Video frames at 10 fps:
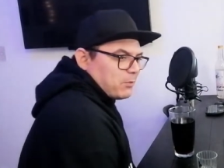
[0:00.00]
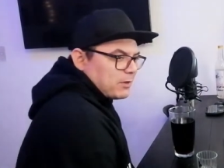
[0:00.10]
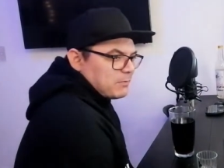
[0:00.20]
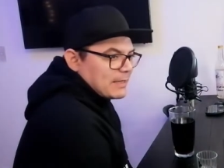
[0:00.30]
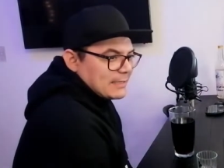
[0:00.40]

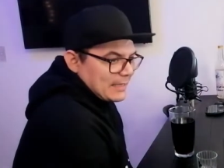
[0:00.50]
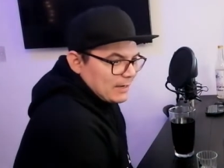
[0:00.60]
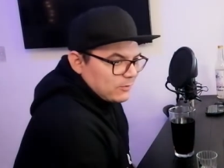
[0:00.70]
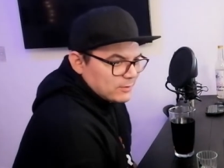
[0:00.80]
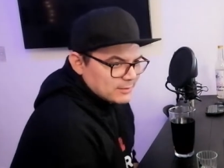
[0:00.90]
poder
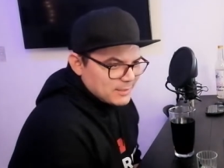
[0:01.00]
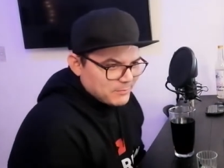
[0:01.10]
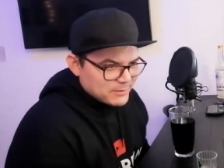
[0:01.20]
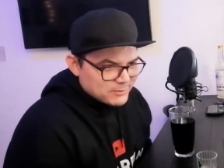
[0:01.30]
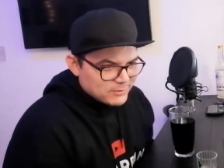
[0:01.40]
platicar con
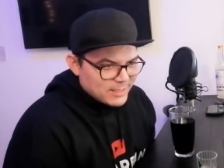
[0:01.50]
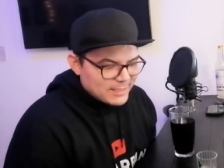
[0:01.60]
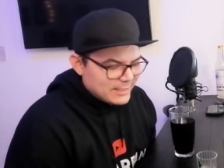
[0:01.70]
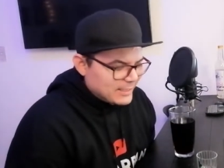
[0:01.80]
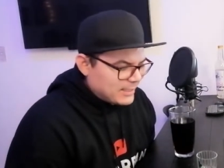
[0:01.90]
esta
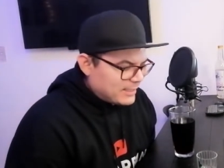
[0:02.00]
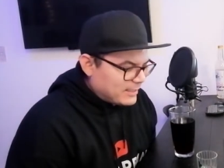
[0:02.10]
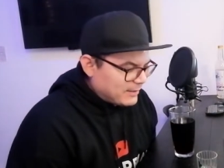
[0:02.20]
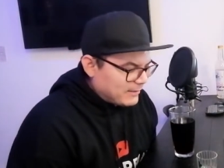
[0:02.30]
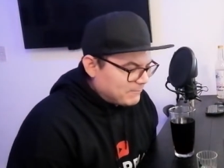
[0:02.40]
persona y
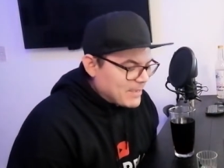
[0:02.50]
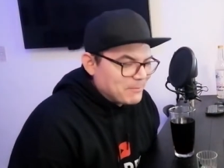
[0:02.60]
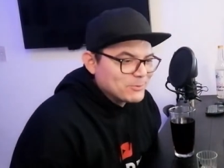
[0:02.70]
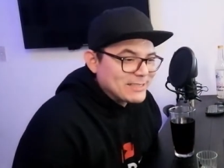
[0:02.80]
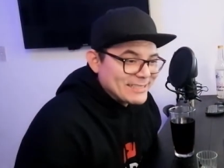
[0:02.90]
que
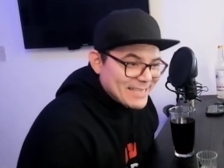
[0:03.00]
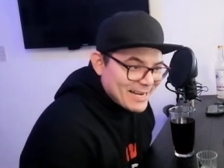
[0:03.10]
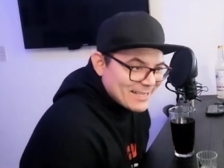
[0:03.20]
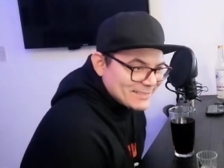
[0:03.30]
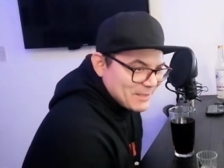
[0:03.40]
veamos qué sale de